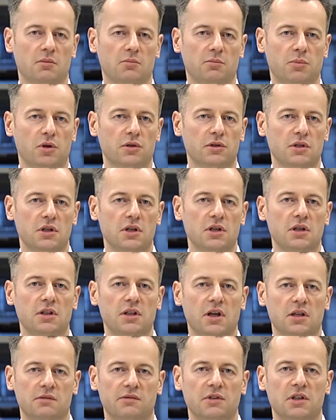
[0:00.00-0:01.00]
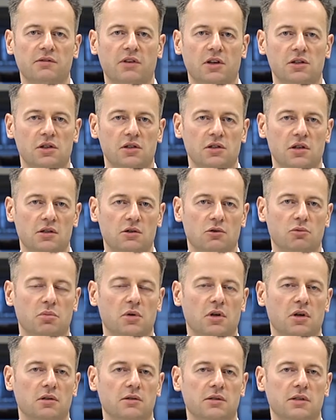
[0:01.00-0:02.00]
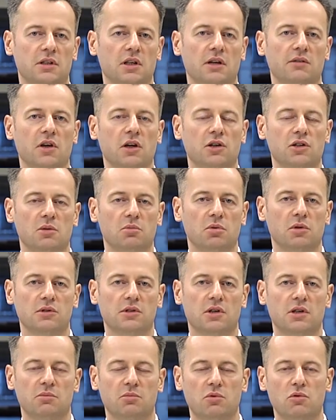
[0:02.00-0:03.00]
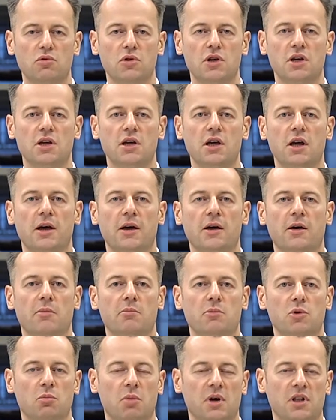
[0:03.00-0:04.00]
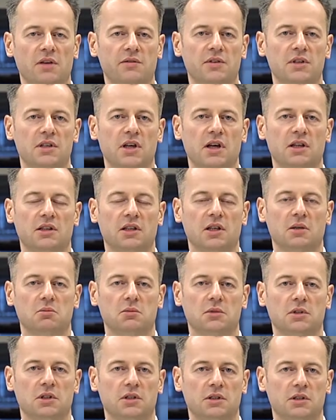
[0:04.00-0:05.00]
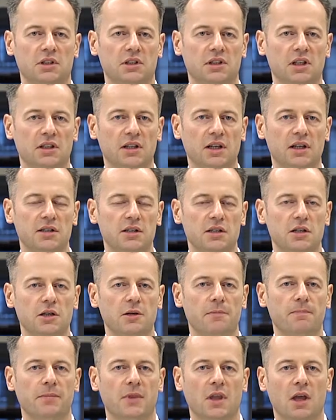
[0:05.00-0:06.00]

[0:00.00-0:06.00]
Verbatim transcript: Polski indeks WIG20 skupiający największe polskie spółki był beneficjentem tych tendencji